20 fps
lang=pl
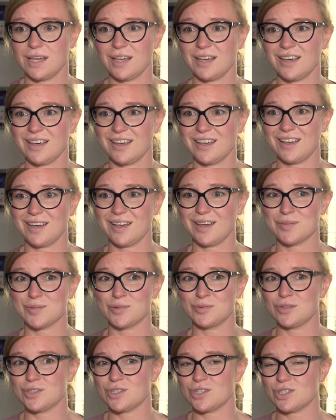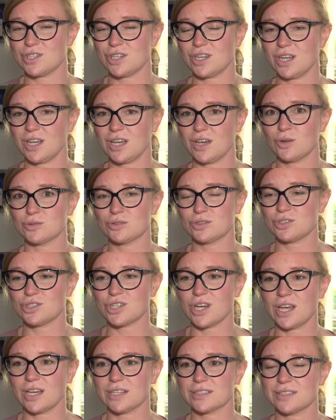E, mówi się, że od
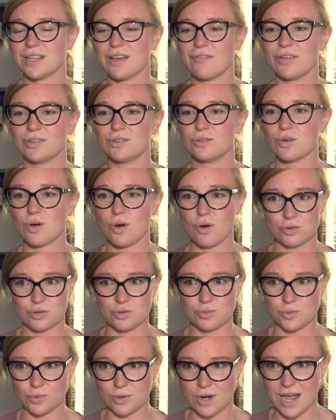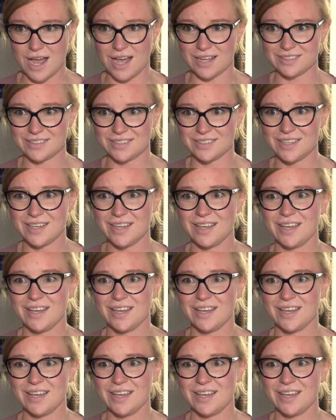trzech nawet do 8 lat.